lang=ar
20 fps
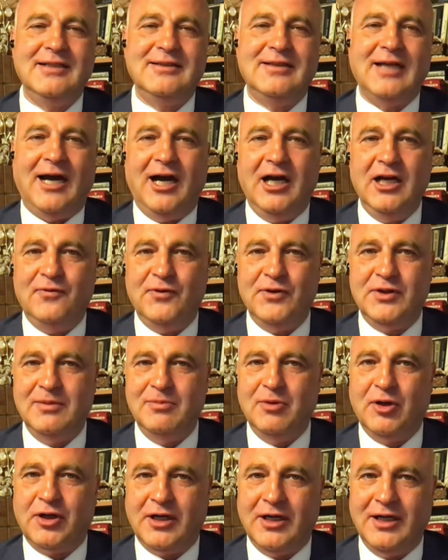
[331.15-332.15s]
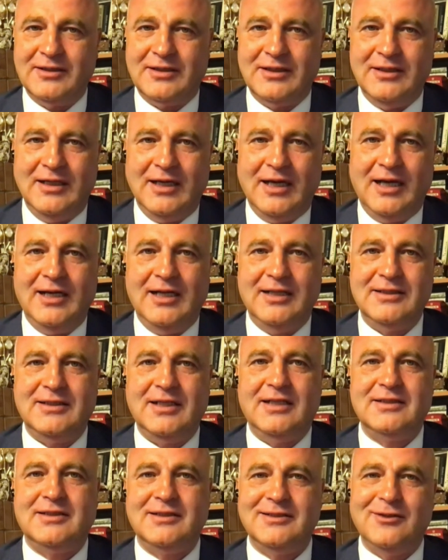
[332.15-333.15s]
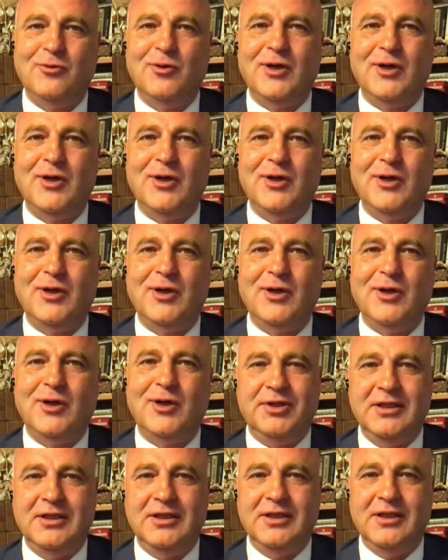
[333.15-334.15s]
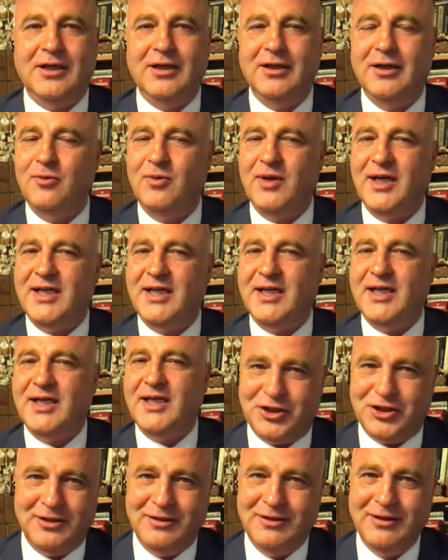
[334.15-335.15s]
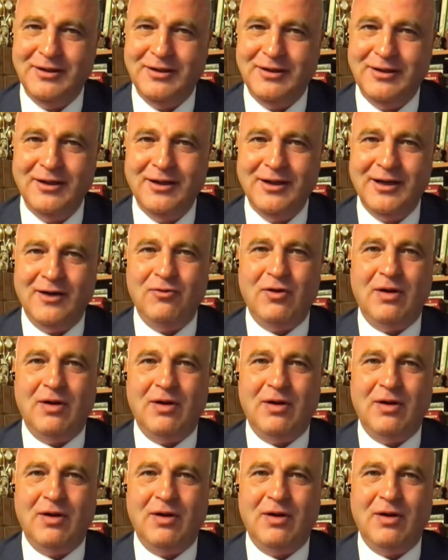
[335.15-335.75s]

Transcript: هذا التحالف الديمقراطي الذي اسسه الولايات المتحده الامريكيه هو ليس ناشئ